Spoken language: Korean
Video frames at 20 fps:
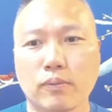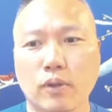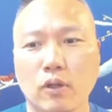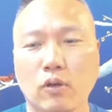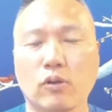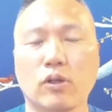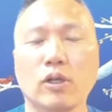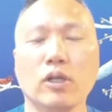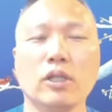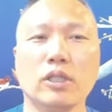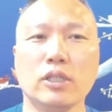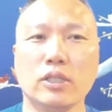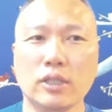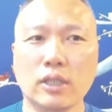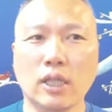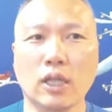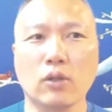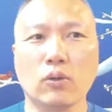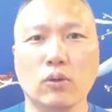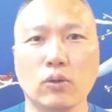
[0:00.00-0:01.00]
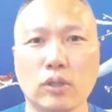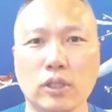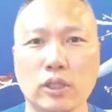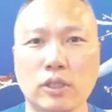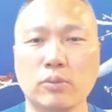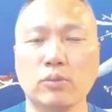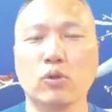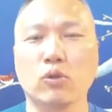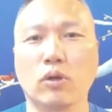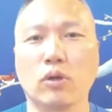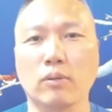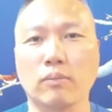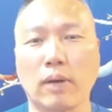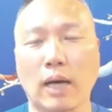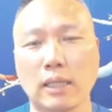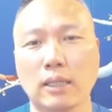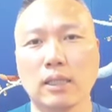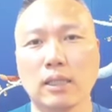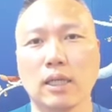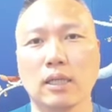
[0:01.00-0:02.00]
그러니까 그 이전에도 20년 동안
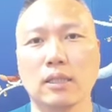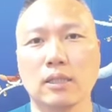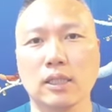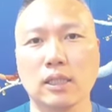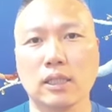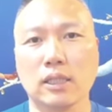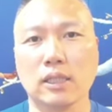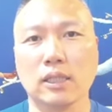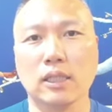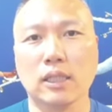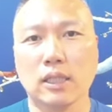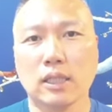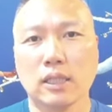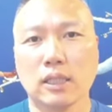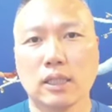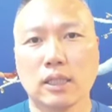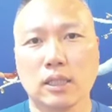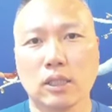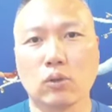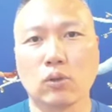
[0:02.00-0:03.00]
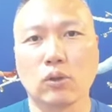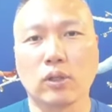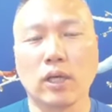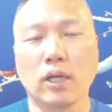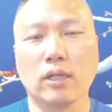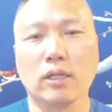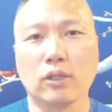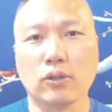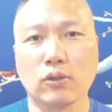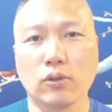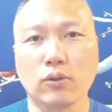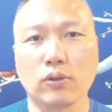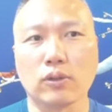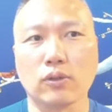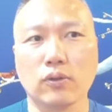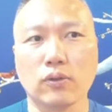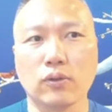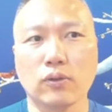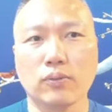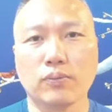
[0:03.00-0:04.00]
많은 개들을 제가 또 케어를
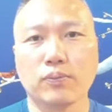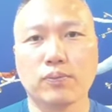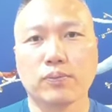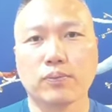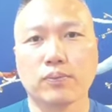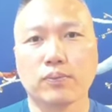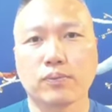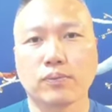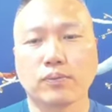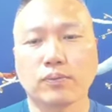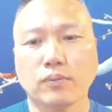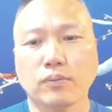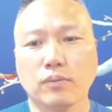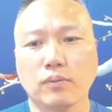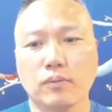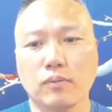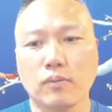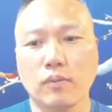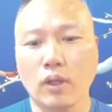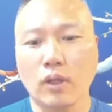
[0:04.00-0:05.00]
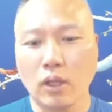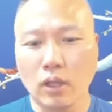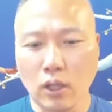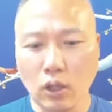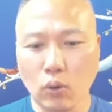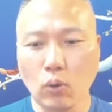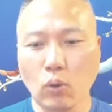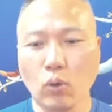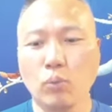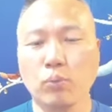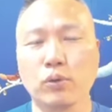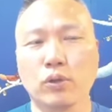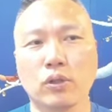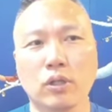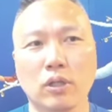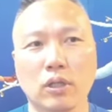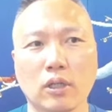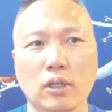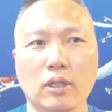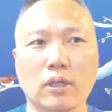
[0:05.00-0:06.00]
해줬거든요. 근데
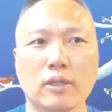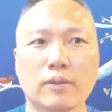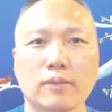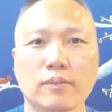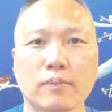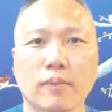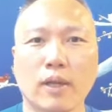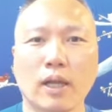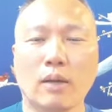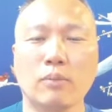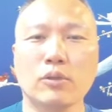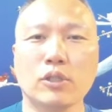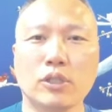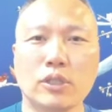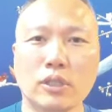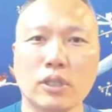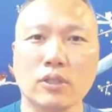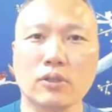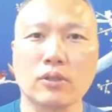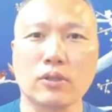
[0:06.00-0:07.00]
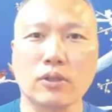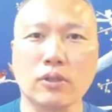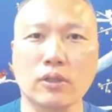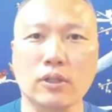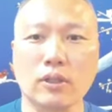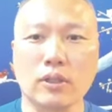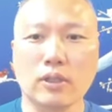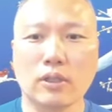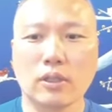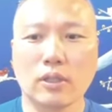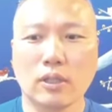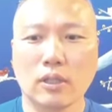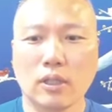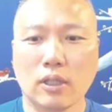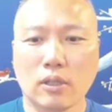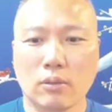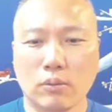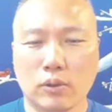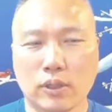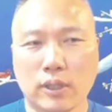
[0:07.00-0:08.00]
요것부터 한번 찍어서
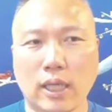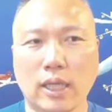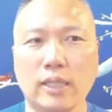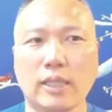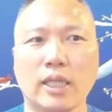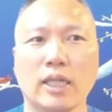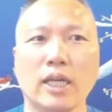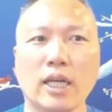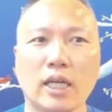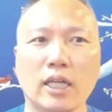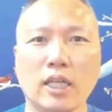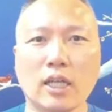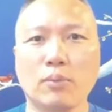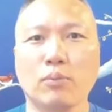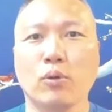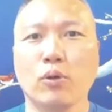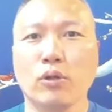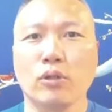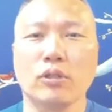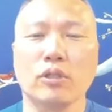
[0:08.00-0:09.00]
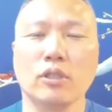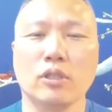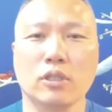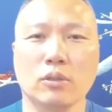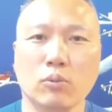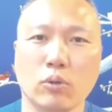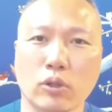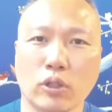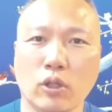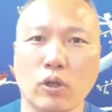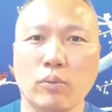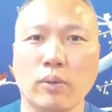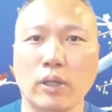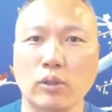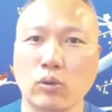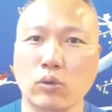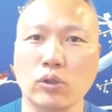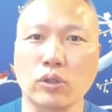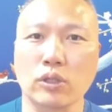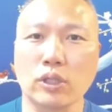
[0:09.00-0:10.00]
뭐 세세하게 보여드리지는 못해요,
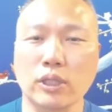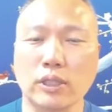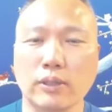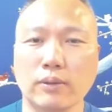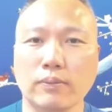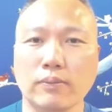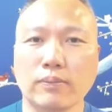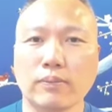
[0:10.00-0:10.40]
방송처럼.